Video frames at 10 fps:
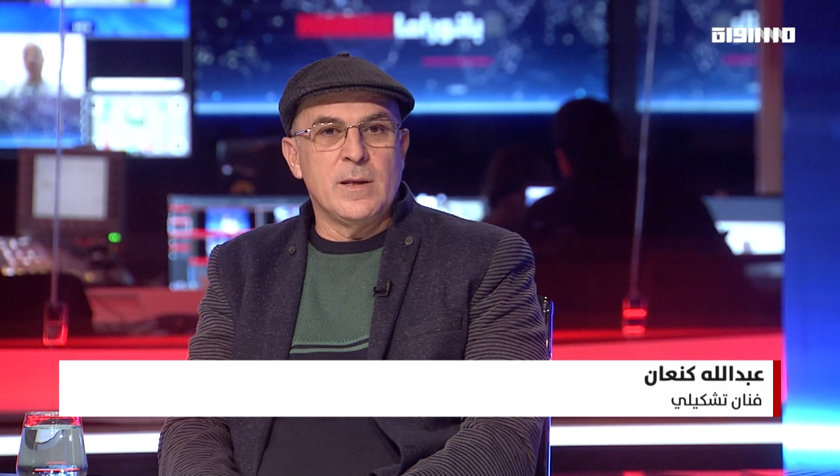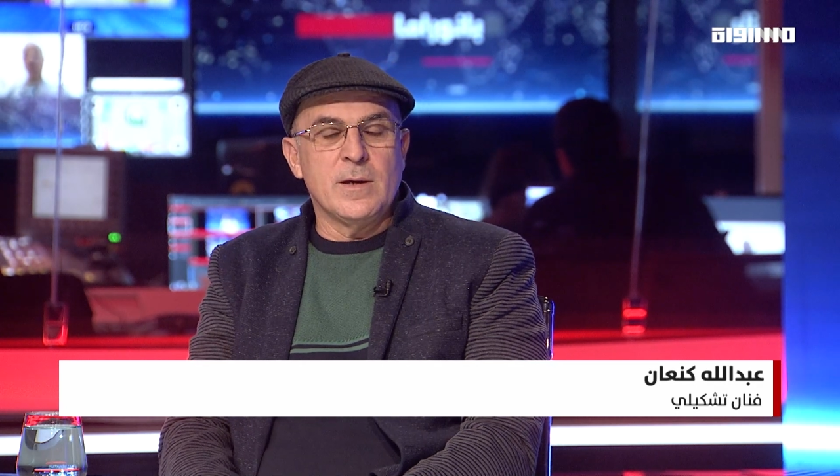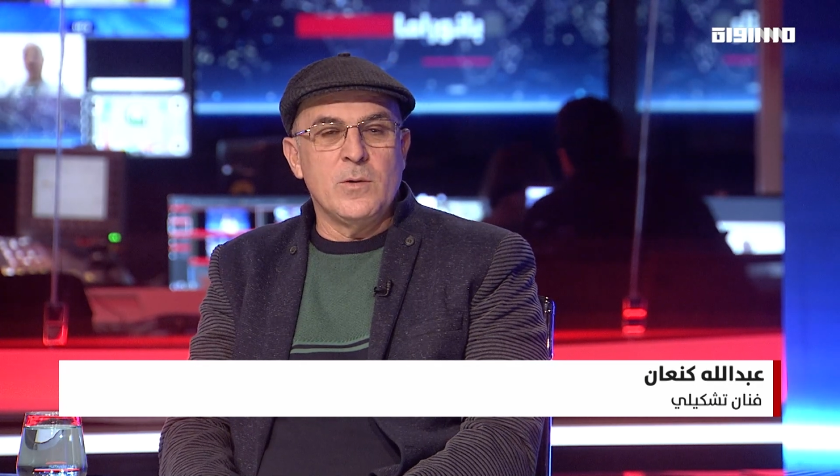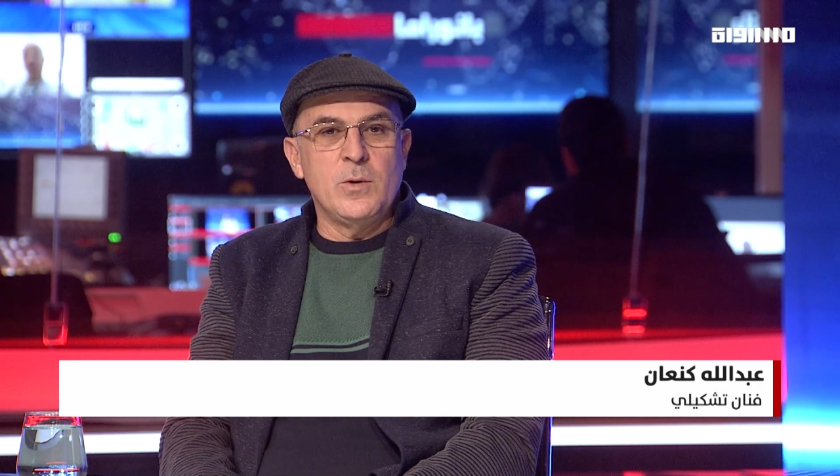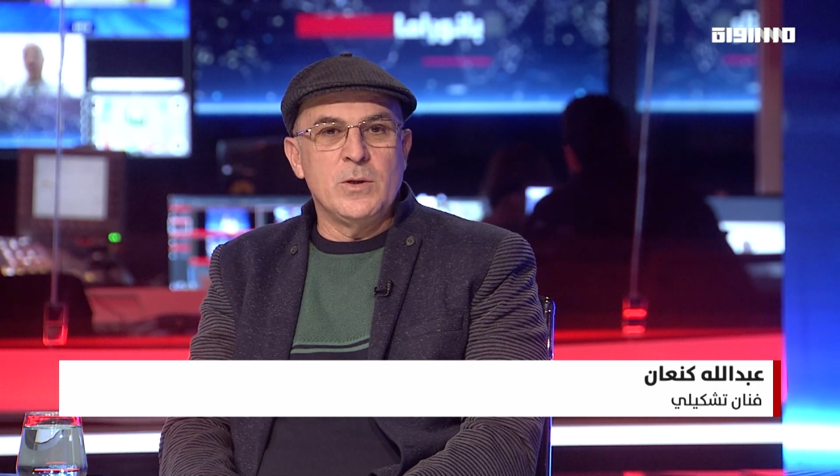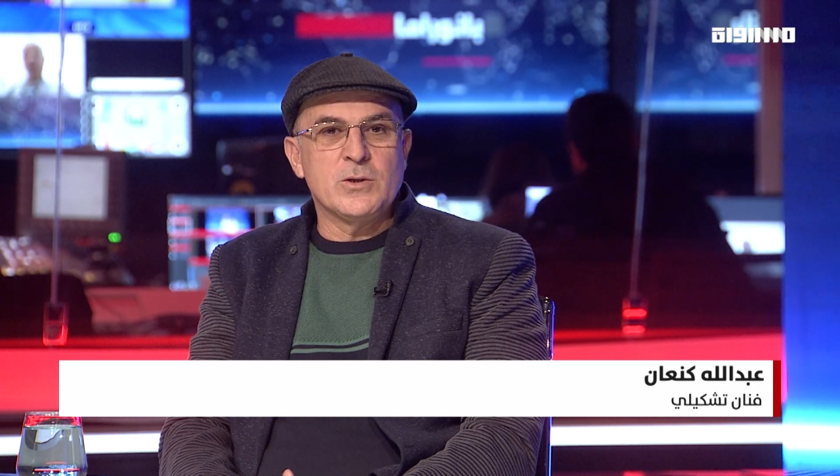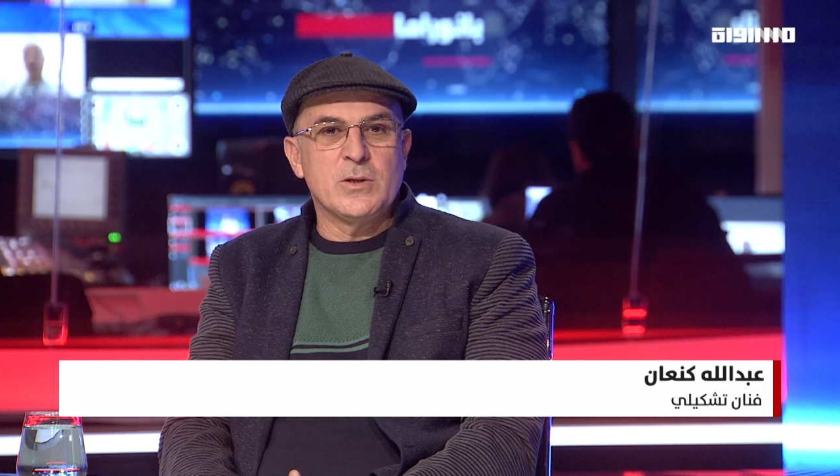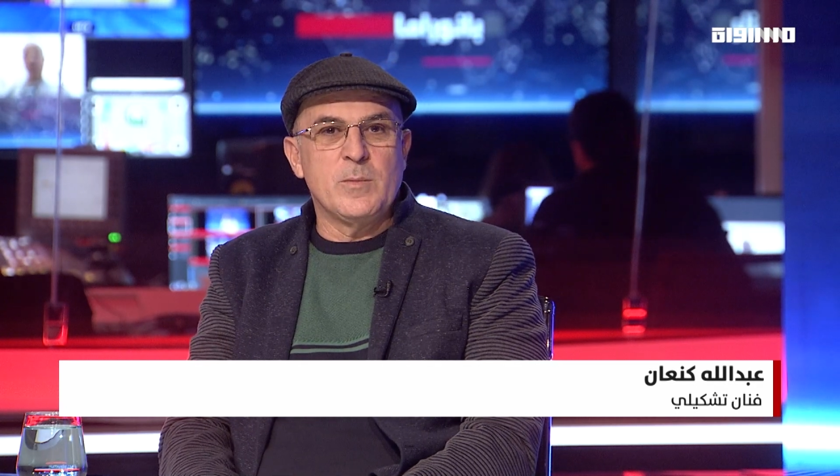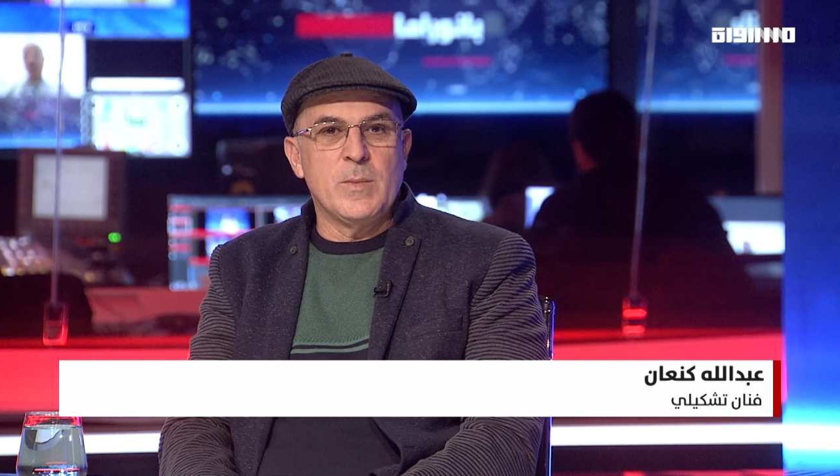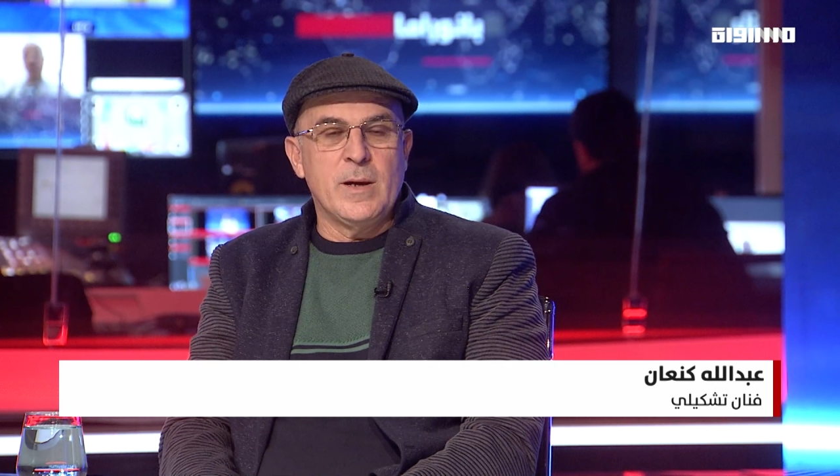خلينا نقول
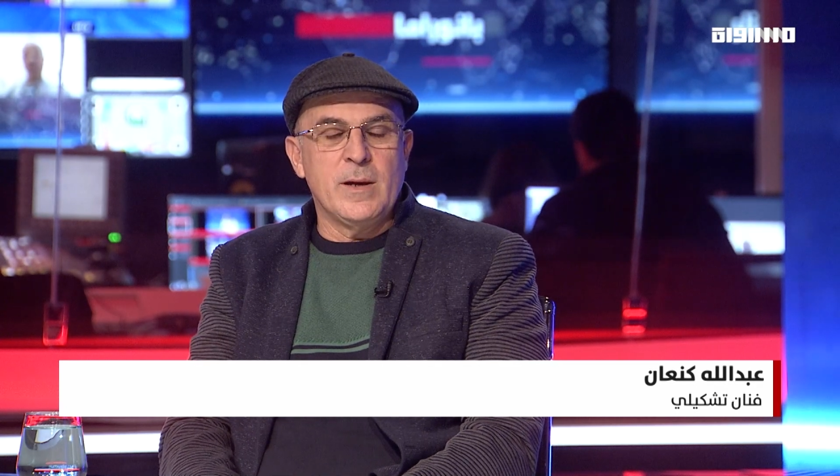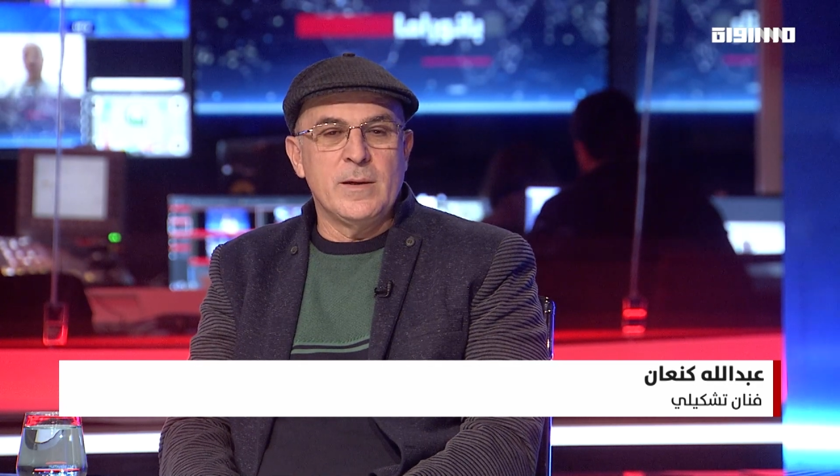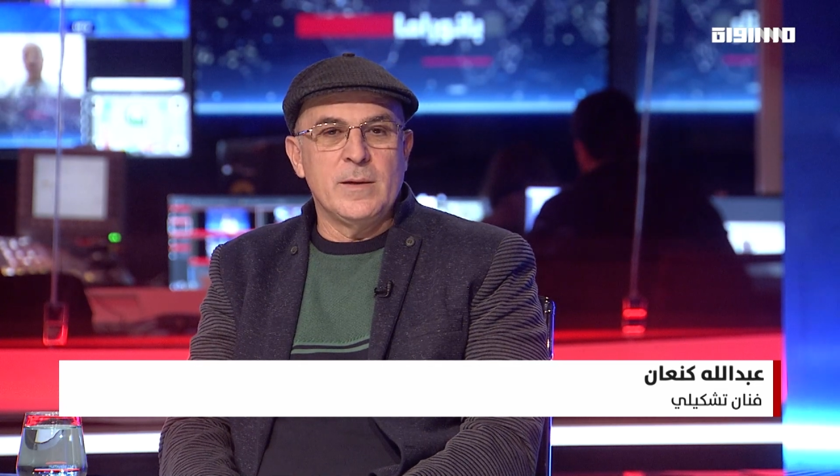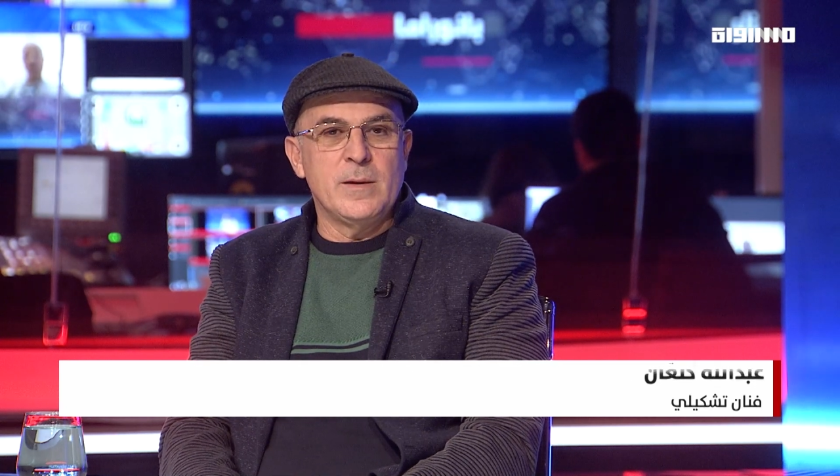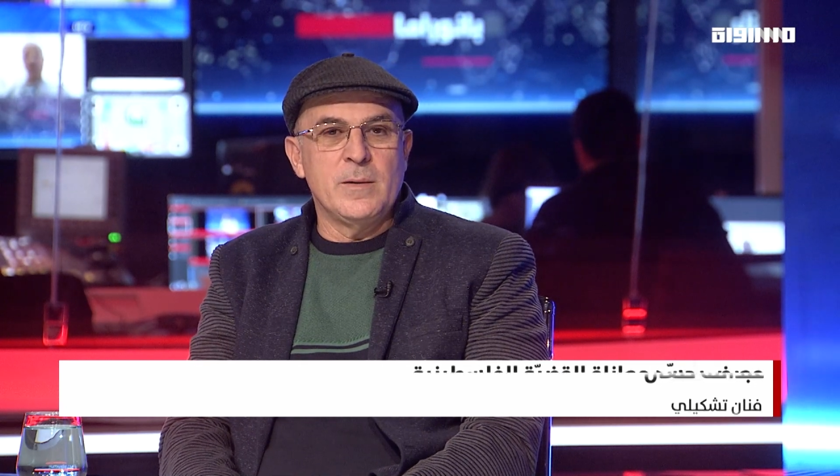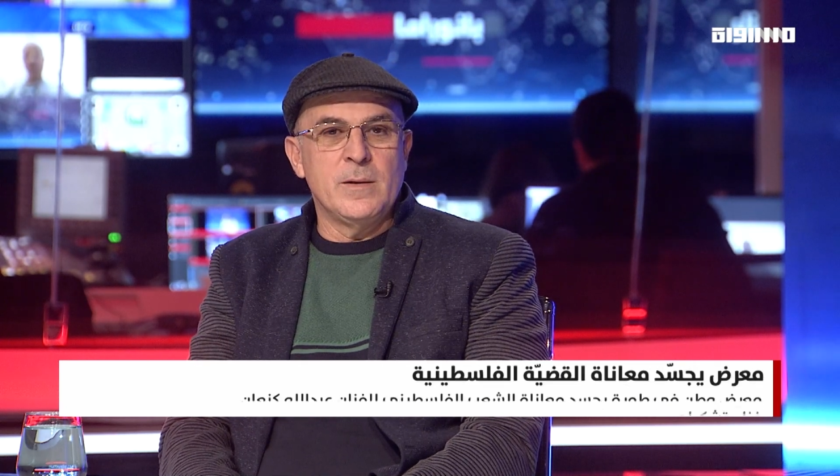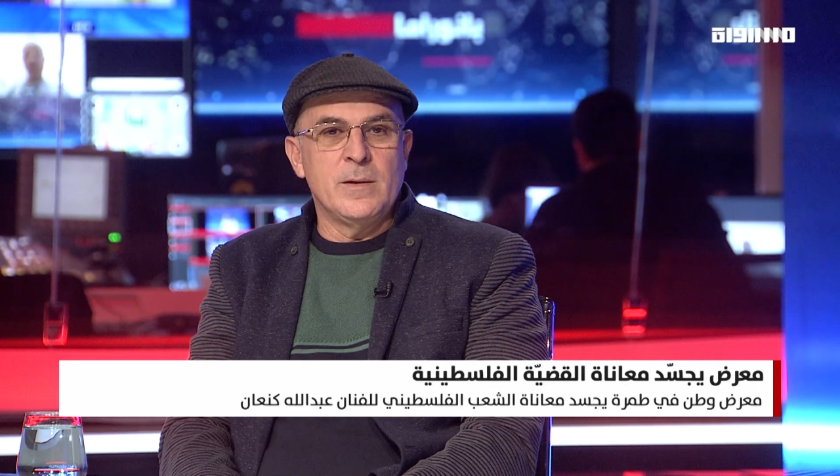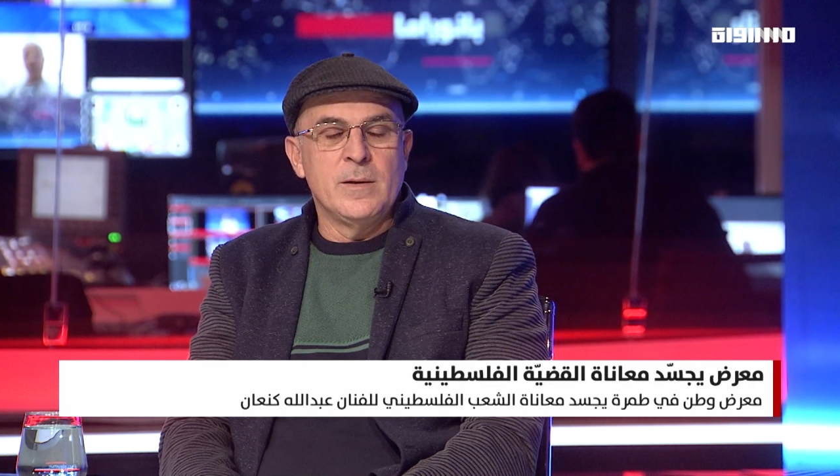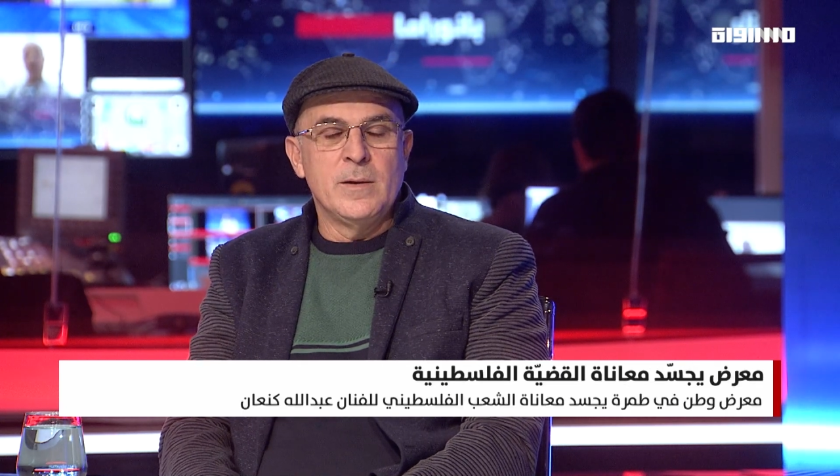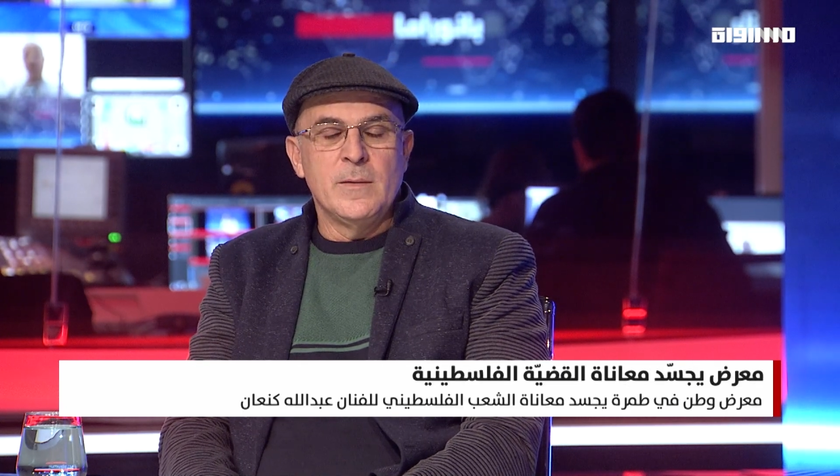اجتماعي